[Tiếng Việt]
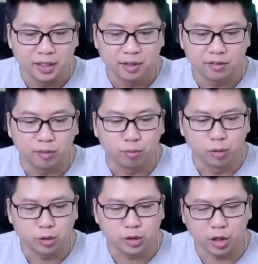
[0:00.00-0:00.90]
gồng
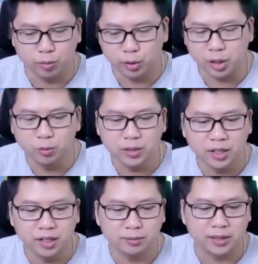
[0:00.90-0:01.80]
một chọi một đống thì
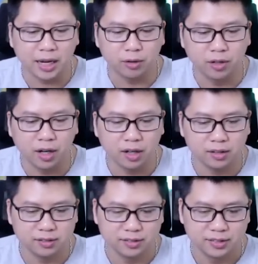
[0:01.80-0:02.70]
đỡ làm sao được
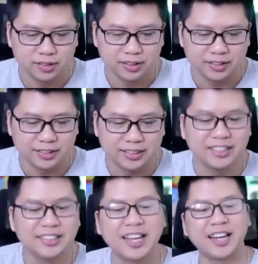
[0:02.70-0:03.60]

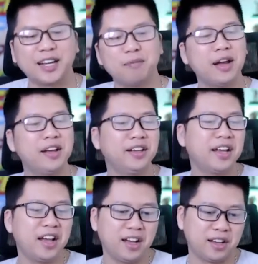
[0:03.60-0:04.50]
tin nhẹ cái bầy
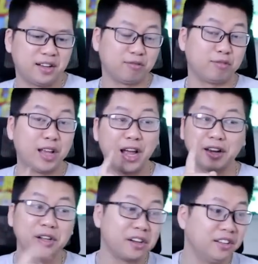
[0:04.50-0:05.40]
nhá nhà này
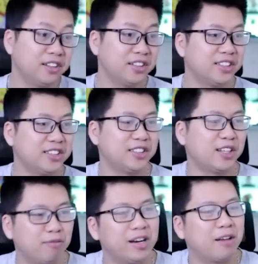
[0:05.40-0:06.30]
cứng rồi nhà
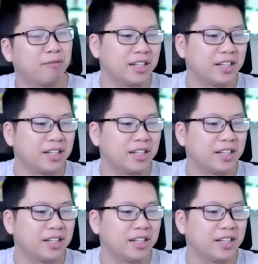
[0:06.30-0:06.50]
mười lăm này cứ